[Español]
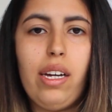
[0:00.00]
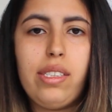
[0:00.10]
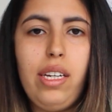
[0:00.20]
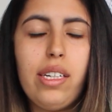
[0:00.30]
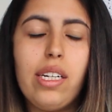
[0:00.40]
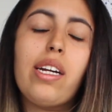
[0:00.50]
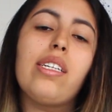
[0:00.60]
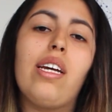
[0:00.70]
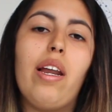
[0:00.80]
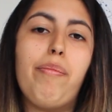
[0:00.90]
así hacer
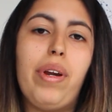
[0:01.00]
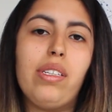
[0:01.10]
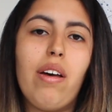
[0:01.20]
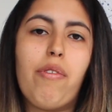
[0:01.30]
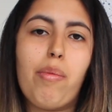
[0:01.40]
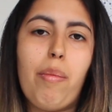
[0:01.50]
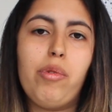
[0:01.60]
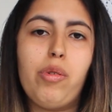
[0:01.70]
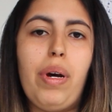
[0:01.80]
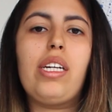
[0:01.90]
crecer la empresa de forma
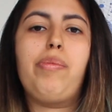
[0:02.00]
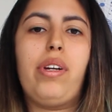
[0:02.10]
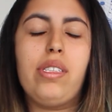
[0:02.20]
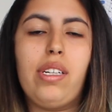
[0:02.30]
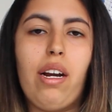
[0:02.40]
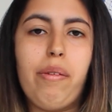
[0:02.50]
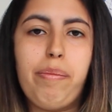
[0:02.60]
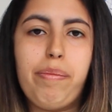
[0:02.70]
mucho más exponencial.